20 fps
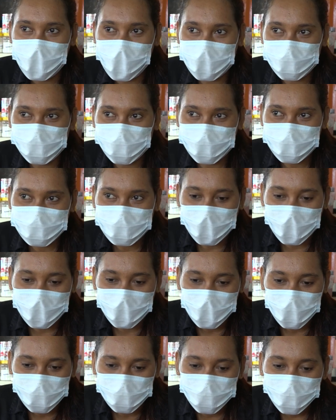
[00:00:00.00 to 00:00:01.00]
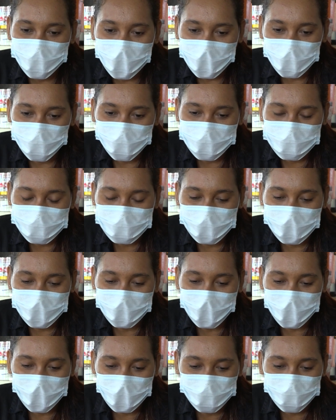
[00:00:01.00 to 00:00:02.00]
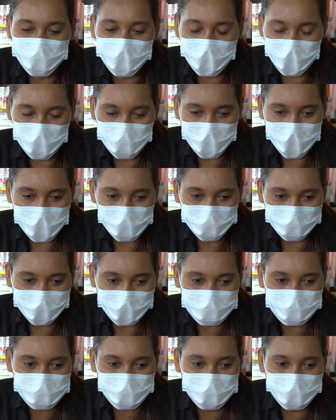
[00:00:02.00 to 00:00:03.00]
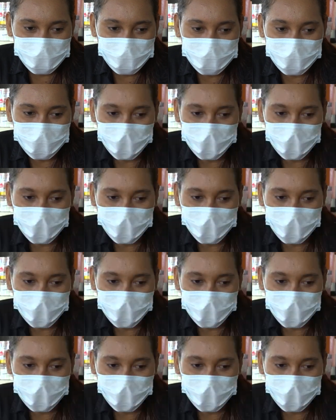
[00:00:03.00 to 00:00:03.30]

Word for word: atuan sa nula loir sira dalam rumah hau halorasi,